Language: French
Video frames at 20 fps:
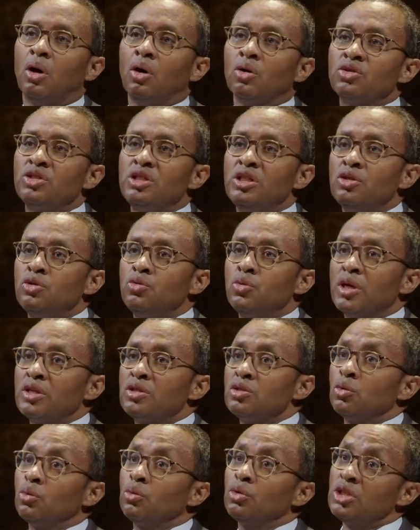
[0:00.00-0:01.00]
en
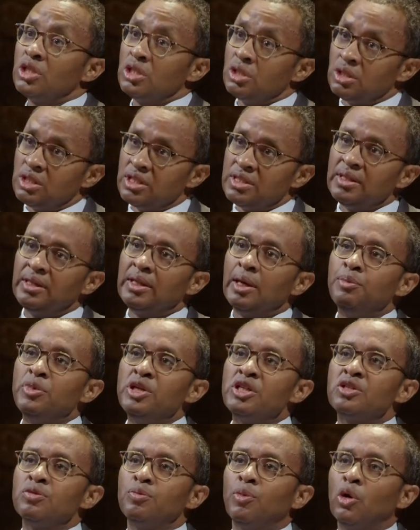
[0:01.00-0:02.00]
situation des,
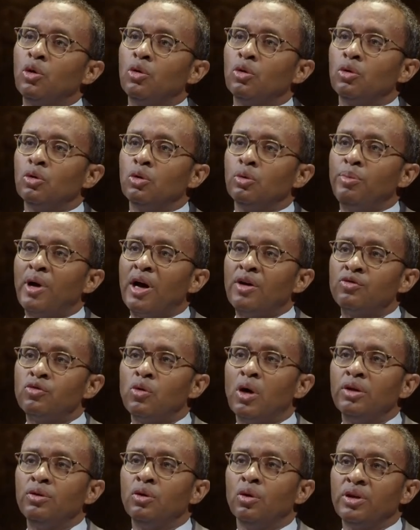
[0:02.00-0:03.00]
établissements, euh,
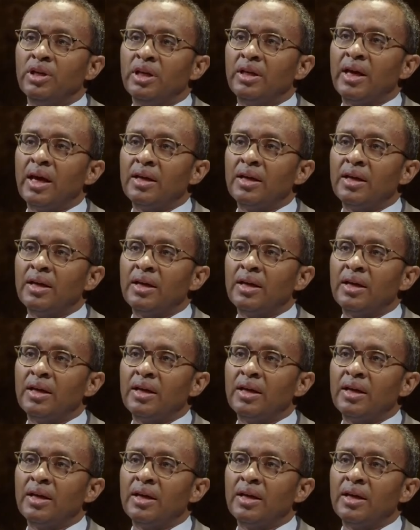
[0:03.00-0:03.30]
parfois dans des